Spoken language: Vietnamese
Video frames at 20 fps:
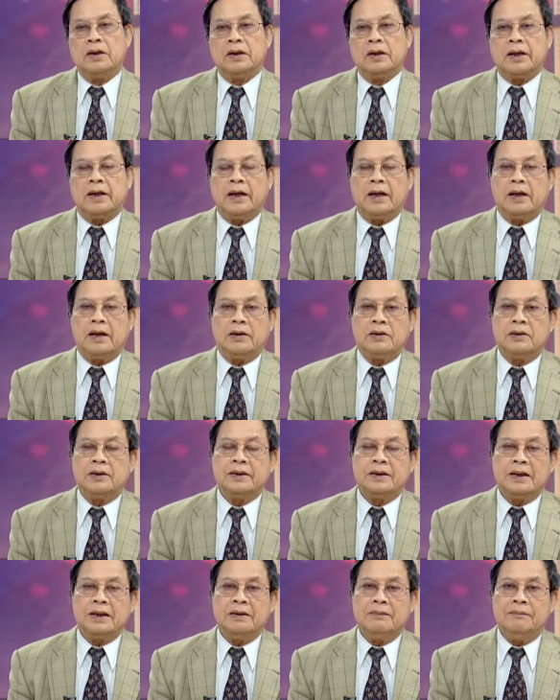cái cái chương
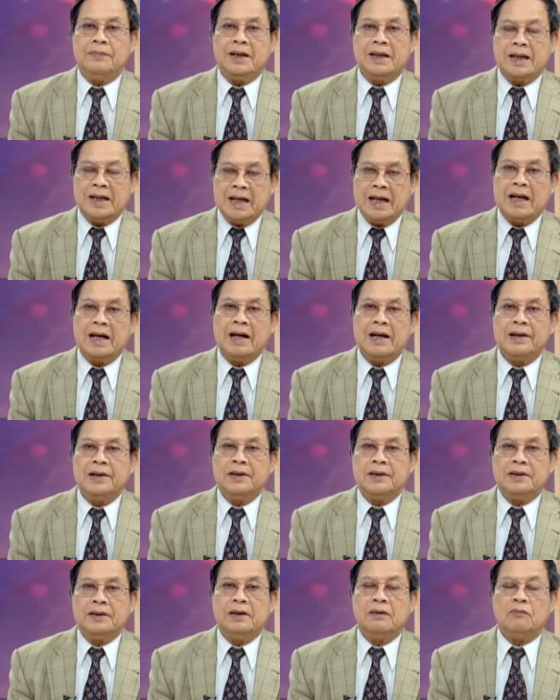trình Medicare
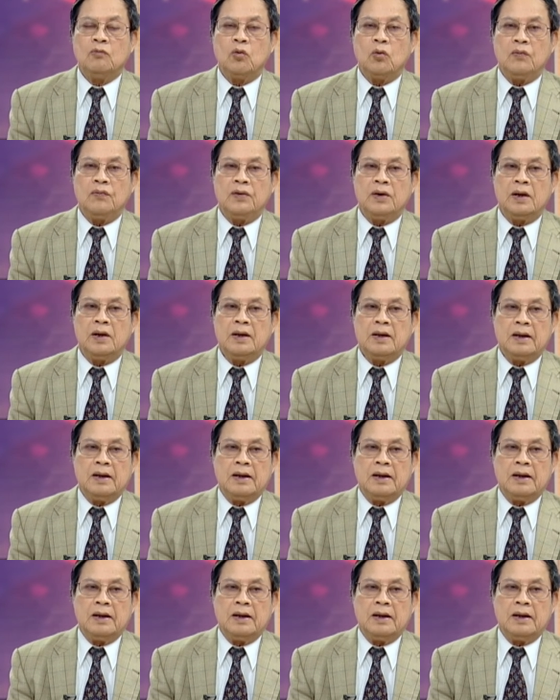nhưng quý vị